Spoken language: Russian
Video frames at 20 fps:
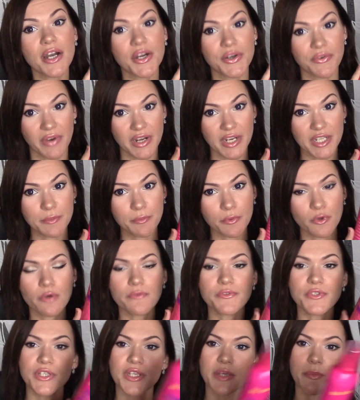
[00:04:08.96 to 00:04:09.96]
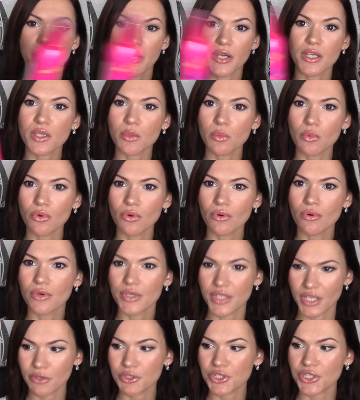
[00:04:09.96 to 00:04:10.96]
хвалят профс, и поэтому
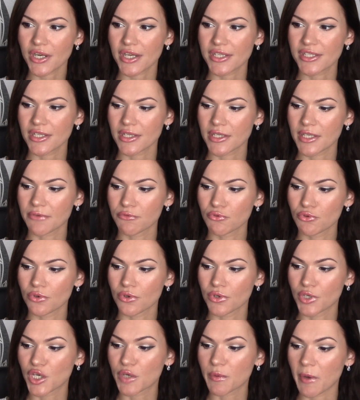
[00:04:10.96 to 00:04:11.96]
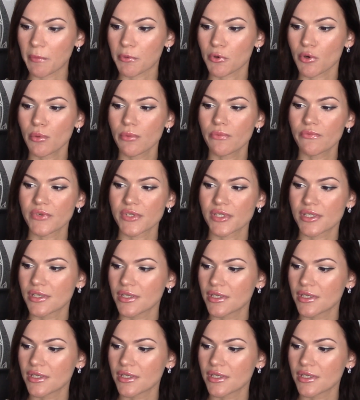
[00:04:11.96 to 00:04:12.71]
я очень хотела давно их попробовать,